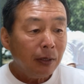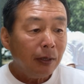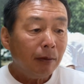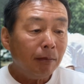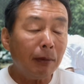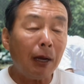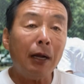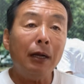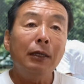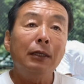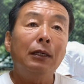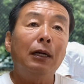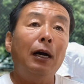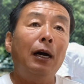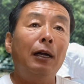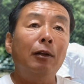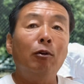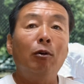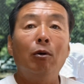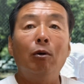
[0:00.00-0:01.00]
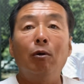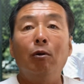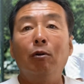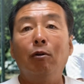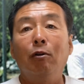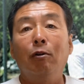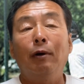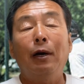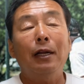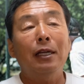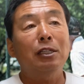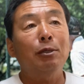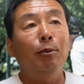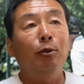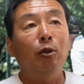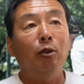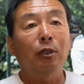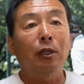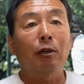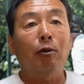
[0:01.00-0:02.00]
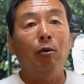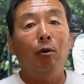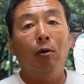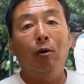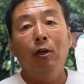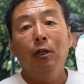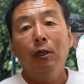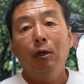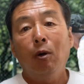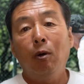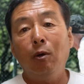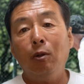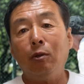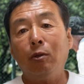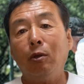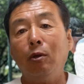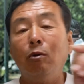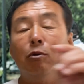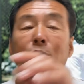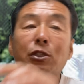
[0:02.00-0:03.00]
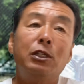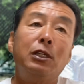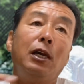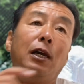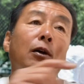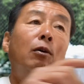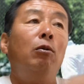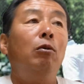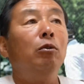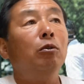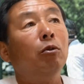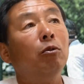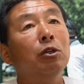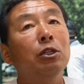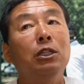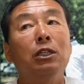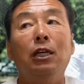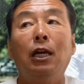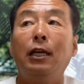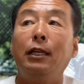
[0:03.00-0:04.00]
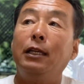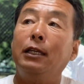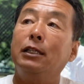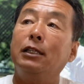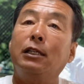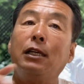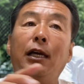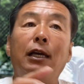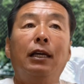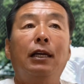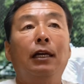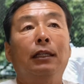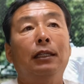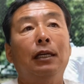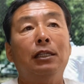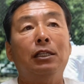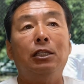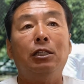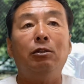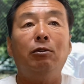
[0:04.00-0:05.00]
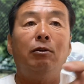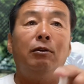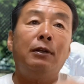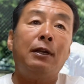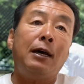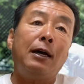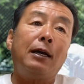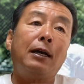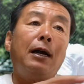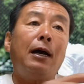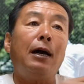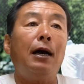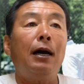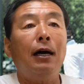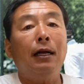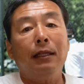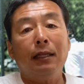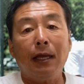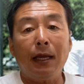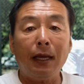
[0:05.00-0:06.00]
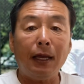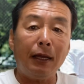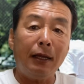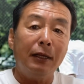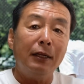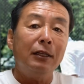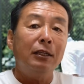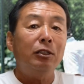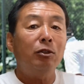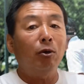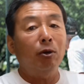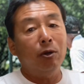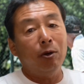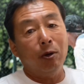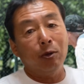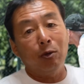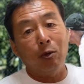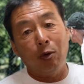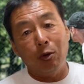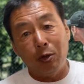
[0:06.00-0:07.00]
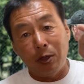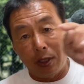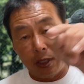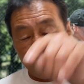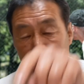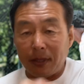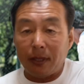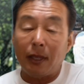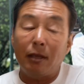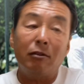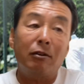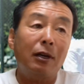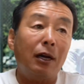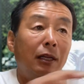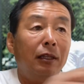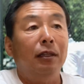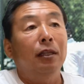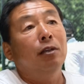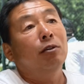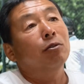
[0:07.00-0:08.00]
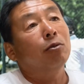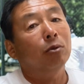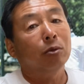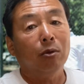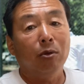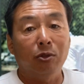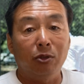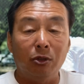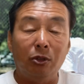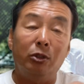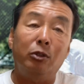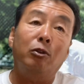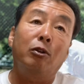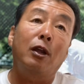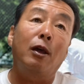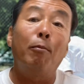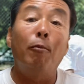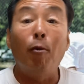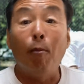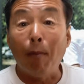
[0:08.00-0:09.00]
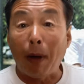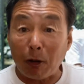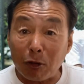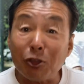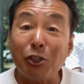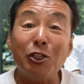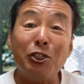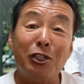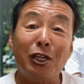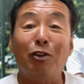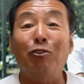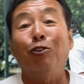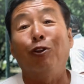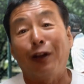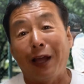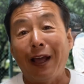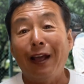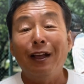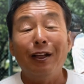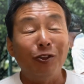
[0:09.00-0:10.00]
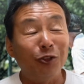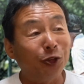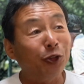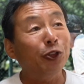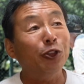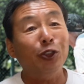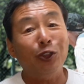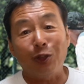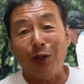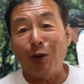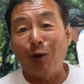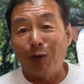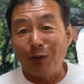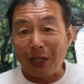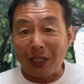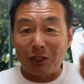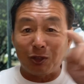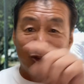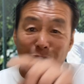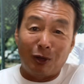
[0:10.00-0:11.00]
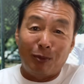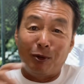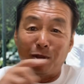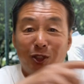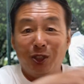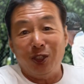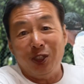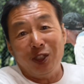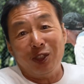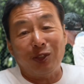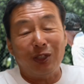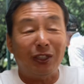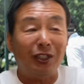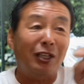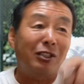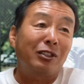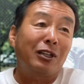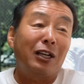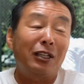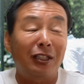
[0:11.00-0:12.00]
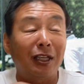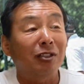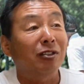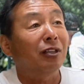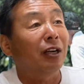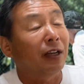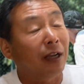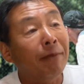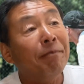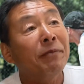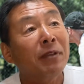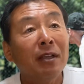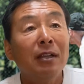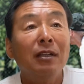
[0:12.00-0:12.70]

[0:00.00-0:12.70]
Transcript: まあ、あのー、話戻って、こう、本当の打ち合い、本当の試合に近い形の中で、それをどういうふうに決めていくかっていうことをずっとね、もう丸一日やるのね。ずっとね、同じことにもずっとひたすらひたすらね。